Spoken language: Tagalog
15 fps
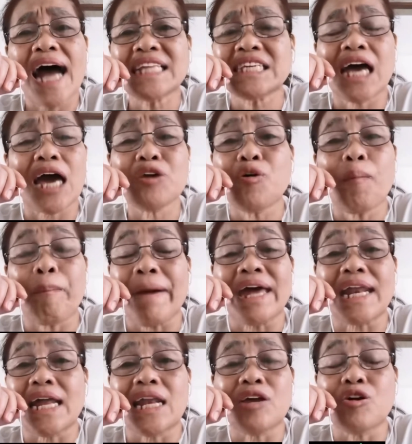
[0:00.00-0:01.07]
At saka yung
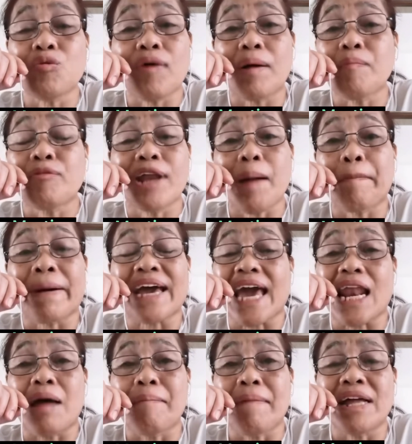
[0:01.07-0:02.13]
pera na yun, wag mo nang
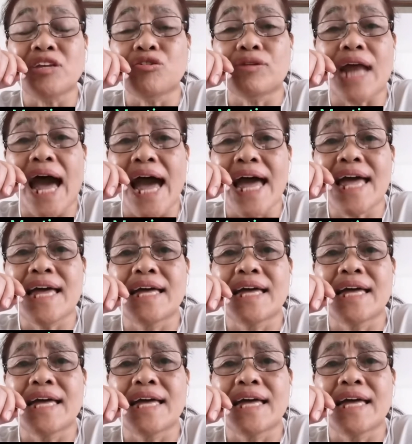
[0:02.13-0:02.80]
pakialaman yun ha.